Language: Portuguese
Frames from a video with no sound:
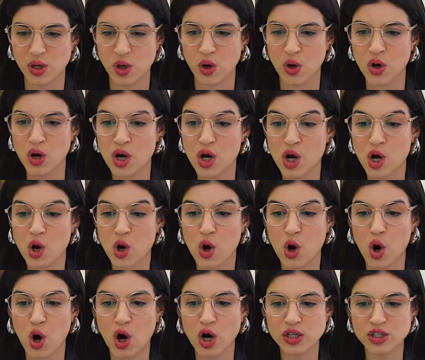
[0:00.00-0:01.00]
ó.
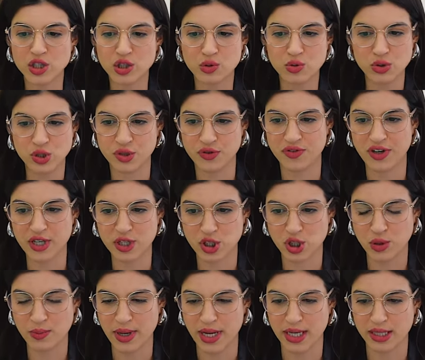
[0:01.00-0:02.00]
Código de
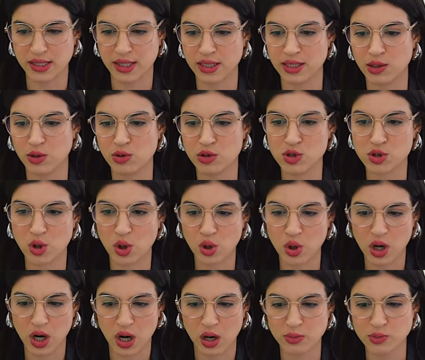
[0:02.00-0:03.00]
vestimenta. Então, nós
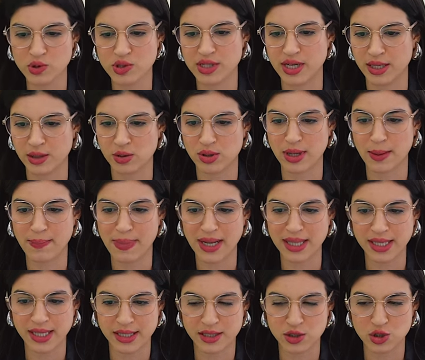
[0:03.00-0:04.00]
colocamos dentro da
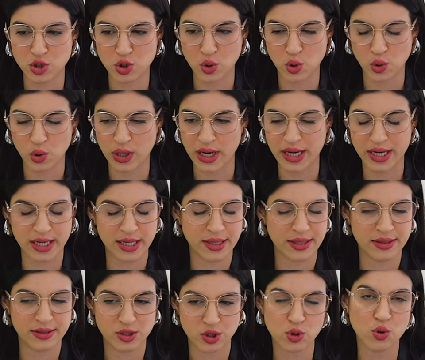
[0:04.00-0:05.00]
paleta de,
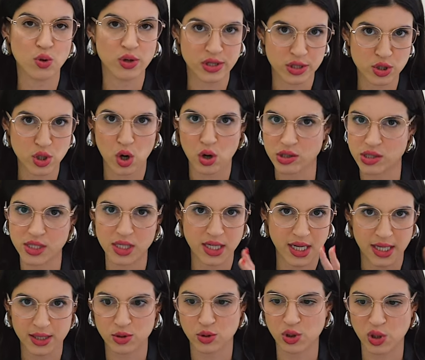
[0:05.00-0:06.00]
é, de cores nossa, que
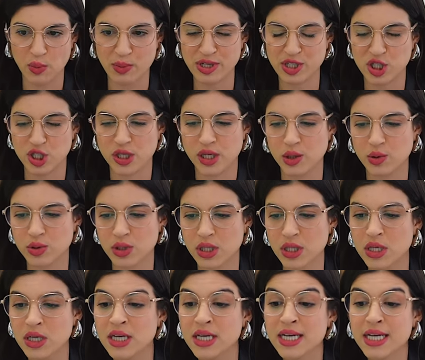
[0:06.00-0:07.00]
é totalmente
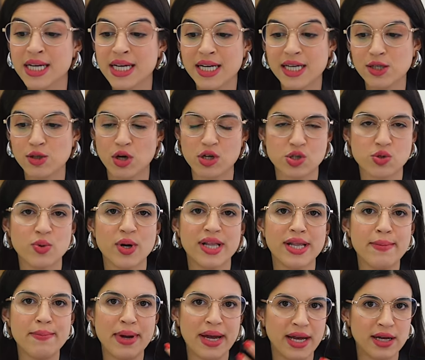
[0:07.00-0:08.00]
neutra, e nosso
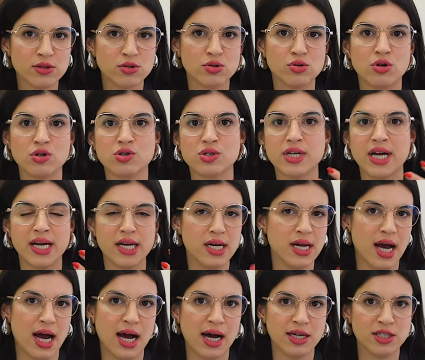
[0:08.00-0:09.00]
elemento, nosso
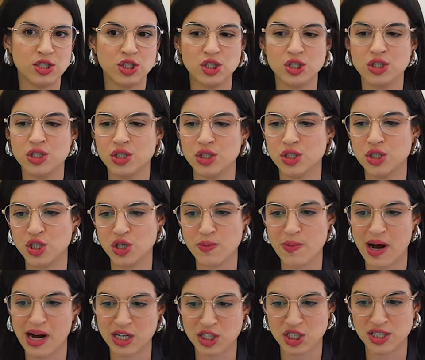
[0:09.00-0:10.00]
DNA de, de
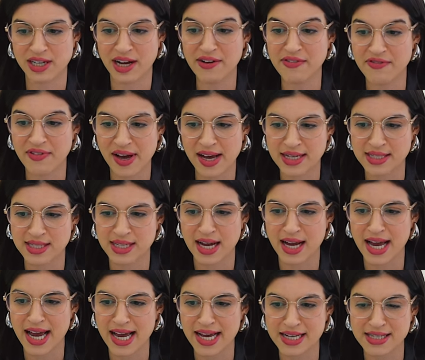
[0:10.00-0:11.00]
imagem da festa
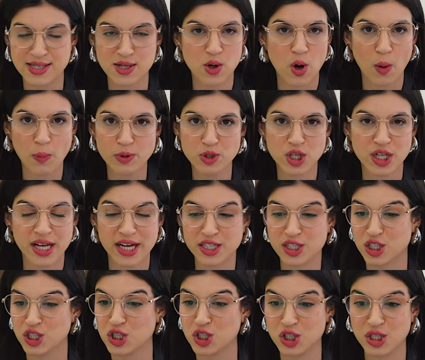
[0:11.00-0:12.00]
é esse copo de
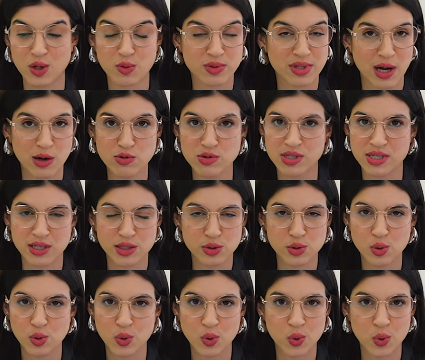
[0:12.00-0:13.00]
leite. A gente não tá
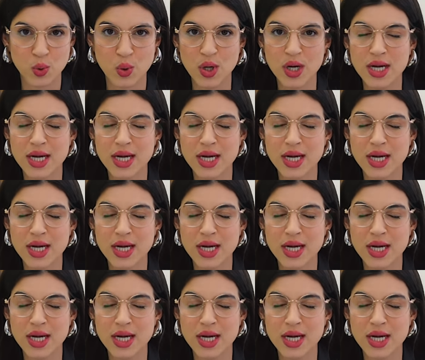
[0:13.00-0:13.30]
usando